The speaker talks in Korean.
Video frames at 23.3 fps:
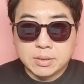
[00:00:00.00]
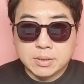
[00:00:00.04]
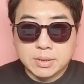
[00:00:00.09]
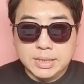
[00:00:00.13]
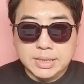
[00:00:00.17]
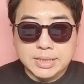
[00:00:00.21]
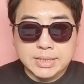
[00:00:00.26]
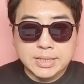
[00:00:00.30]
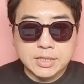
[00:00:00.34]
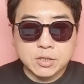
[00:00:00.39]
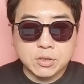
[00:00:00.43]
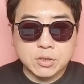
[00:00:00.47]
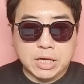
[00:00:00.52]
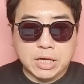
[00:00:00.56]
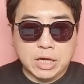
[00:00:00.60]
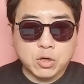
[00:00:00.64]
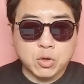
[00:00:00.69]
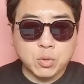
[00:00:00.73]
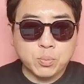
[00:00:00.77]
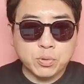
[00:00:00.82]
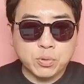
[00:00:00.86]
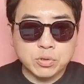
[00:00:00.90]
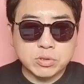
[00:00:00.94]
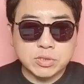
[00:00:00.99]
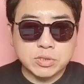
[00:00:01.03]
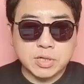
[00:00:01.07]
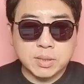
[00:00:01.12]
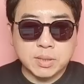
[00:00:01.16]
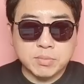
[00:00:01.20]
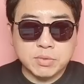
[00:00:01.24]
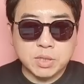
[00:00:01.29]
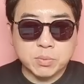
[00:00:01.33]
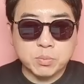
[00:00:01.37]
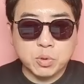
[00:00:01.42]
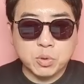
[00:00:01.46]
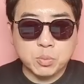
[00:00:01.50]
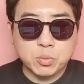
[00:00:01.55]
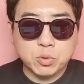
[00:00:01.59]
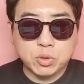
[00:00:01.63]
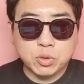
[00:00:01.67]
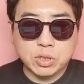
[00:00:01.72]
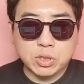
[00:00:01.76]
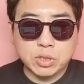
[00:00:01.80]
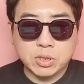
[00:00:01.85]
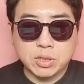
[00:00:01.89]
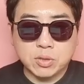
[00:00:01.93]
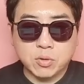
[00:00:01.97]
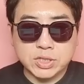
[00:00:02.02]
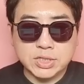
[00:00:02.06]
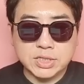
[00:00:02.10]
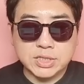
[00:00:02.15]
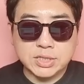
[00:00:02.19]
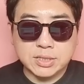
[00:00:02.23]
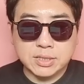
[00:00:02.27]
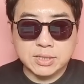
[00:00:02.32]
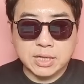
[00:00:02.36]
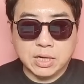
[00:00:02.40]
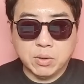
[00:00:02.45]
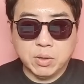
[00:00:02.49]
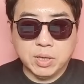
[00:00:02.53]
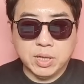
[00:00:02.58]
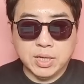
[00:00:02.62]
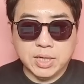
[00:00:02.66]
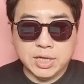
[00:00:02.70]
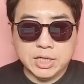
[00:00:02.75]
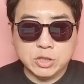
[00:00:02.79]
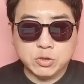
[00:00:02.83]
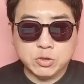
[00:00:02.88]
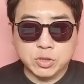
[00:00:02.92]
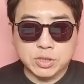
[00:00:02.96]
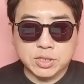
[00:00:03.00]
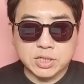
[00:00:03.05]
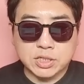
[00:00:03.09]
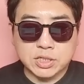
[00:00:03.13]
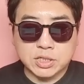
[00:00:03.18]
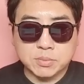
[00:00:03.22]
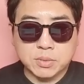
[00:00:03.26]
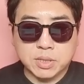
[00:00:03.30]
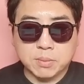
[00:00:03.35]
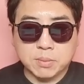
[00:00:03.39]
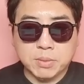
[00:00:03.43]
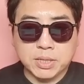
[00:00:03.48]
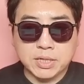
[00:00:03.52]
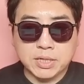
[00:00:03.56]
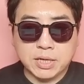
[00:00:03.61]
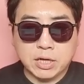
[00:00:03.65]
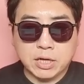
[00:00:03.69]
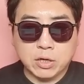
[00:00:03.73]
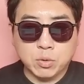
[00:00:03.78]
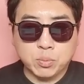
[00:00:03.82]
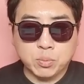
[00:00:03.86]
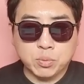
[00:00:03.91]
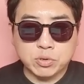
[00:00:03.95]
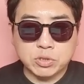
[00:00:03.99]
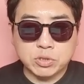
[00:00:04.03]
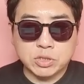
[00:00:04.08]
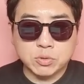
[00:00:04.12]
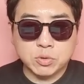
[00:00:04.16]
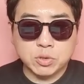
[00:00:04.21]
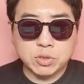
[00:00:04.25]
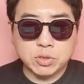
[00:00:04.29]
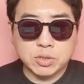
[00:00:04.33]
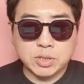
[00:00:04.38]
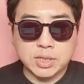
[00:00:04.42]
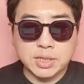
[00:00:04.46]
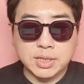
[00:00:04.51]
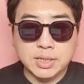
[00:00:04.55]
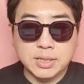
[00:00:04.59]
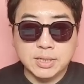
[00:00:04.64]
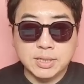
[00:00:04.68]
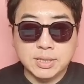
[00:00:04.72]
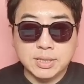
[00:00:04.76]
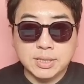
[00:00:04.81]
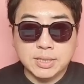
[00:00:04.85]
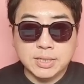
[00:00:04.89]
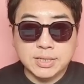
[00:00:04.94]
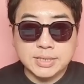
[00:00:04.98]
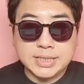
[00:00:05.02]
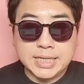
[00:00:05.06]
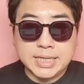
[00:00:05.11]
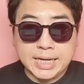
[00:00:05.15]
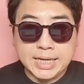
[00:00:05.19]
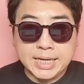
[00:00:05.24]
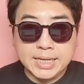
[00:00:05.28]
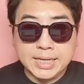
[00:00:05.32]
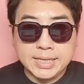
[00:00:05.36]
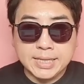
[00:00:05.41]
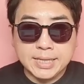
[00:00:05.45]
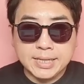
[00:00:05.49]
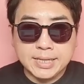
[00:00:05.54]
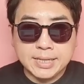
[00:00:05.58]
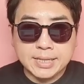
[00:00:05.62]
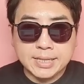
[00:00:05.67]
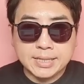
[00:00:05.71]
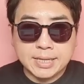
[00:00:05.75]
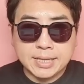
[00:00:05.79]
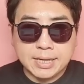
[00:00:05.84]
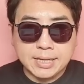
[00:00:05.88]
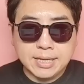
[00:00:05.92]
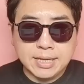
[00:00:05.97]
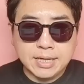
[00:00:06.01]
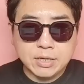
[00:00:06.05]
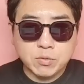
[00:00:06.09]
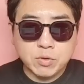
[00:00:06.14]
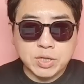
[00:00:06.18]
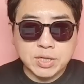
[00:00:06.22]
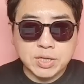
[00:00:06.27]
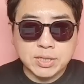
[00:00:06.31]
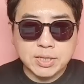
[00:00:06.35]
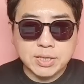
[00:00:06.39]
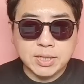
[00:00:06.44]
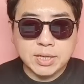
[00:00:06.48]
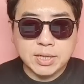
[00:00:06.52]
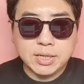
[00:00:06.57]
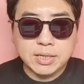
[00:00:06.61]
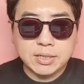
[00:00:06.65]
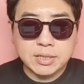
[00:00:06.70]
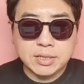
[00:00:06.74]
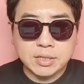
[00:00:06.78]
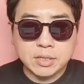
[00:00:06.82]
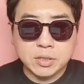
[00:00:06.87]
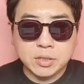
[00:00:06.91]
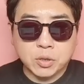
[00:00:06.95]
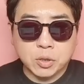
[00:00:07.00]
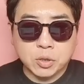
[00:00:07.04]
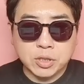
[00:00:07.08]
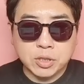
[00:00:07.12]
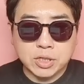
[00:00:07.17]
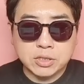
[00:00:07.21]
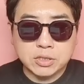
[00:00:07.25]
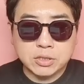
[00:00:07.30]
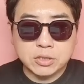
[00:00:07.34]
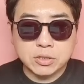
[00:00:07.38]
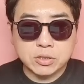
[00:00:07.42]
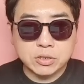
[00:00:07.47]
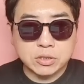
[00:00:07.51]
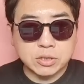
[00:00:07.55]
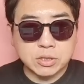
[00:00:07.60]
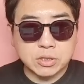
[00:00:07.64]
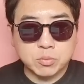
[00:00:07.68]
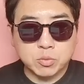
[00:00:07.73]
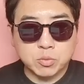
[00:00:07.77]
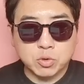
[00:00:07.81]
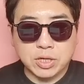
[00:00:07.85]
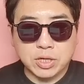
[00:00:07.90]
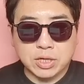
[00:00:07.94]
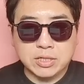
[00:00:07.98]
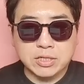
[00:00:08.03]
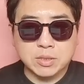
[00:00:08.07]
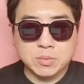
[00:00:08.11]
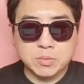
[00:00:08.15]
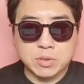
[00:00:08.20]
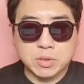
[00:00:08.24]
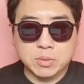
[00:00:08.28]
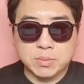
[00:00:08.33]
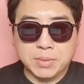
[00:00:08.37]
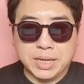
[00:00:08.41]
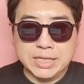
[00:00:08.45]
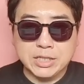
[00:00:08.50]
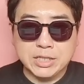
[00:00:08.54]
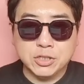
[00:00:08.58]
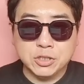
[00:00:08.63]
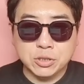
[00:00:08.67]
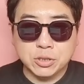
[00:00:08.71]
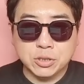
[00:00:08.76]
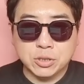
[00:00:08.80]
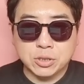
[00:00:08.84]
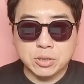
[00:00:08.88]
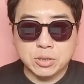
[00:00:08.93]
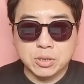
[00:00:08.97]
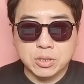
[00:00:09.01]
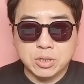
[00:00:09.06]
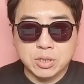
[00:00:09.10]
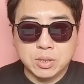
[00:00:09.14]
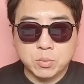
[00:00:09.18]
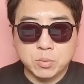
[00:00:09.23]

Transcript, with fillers: 일단 이건 에코프로 측의 입장 표명이 확실히 나와야 알 수 있겠지만, 만약에 에코프로 직원들이 자기네랑 계약 관계에 있는 거래처들, 뭐 예를 들면 많죠.